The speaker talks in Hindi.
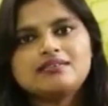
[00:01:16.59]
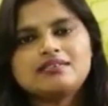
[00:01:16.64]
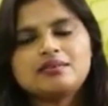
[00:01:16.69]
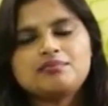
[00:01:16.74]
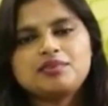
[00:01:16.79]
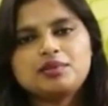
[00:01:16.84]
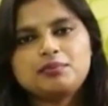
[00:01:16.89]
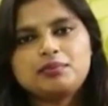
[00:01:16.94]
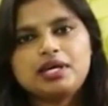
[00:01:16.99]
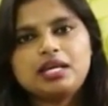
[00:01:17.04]

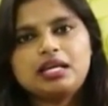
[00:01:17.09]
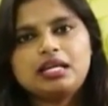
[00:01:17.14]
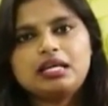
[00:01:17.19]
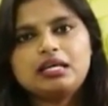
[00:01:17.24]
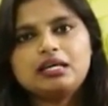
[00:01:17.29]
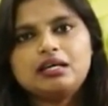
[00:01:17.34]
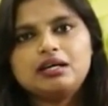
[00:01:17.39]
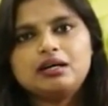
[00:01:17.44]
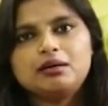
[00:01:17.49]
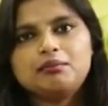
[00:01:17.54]
सबसे पहले
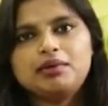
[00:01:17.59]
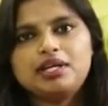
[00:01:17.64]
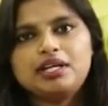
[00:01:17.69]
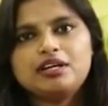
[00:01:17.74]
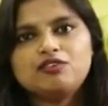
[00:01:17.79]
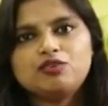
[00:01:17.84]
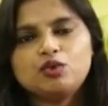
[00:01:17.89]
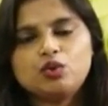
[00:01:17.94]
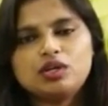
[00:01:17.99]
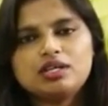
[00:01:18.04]

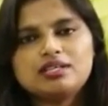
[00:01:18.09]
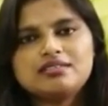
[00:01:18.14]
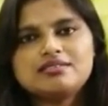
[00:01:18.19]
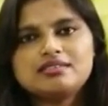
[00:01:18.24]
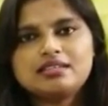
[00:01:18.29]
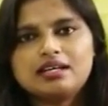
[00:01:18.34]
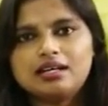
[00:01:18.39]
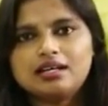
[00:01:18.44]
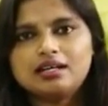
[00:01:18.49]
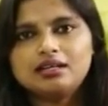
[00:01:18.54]
मेरा फोकस
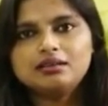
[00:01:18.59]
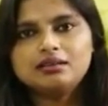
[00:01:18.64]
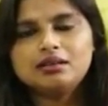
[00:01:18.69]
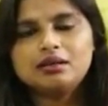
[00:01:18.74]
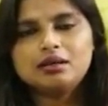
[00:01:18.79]
था